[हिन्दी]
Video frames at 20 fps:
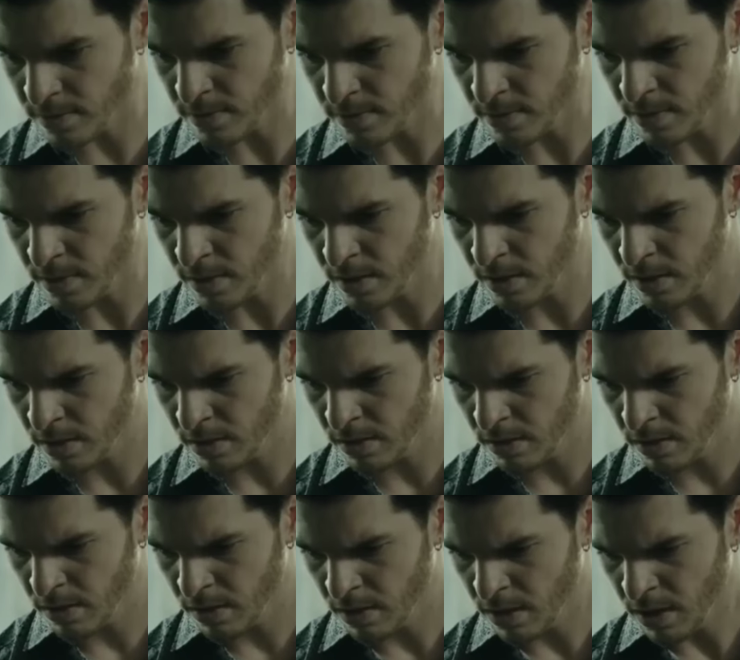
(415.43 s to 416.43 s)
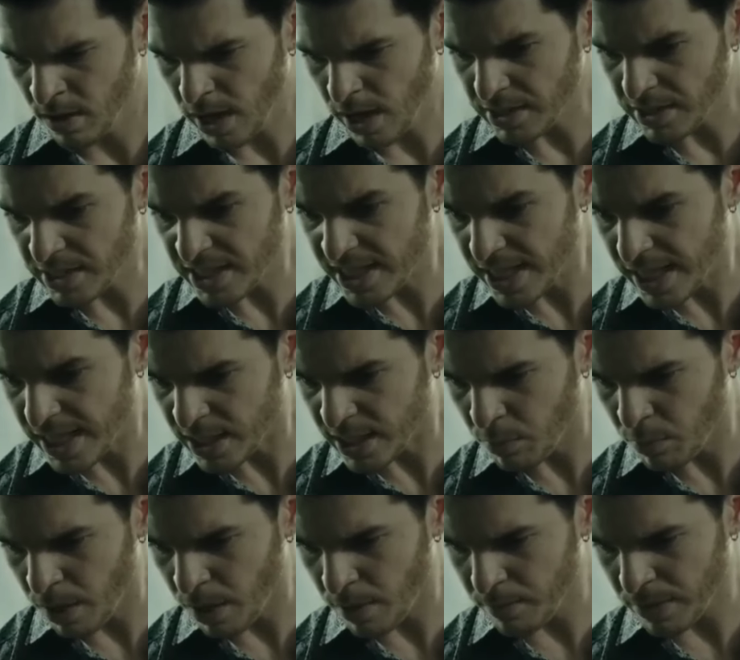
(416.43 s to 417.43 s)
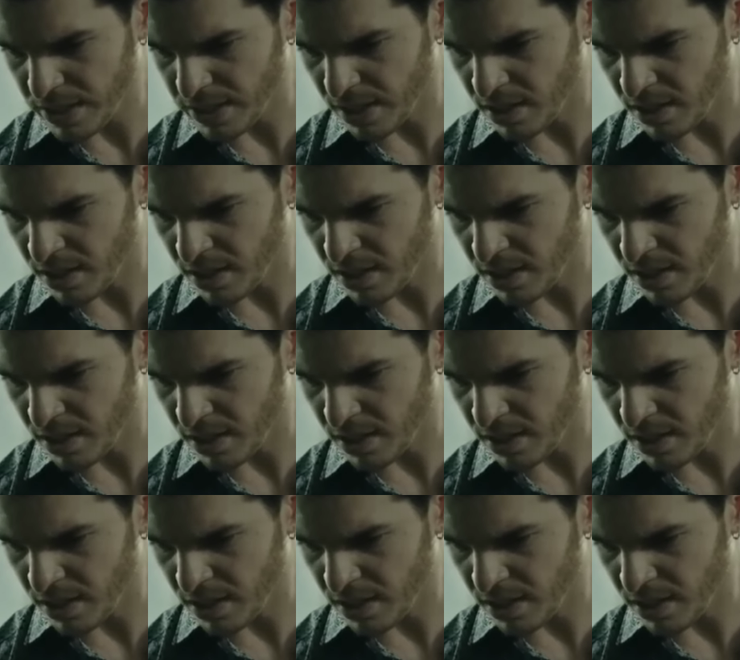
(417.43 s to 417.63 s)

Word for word: बनाते हैं कि ऐना को किस तरह मारा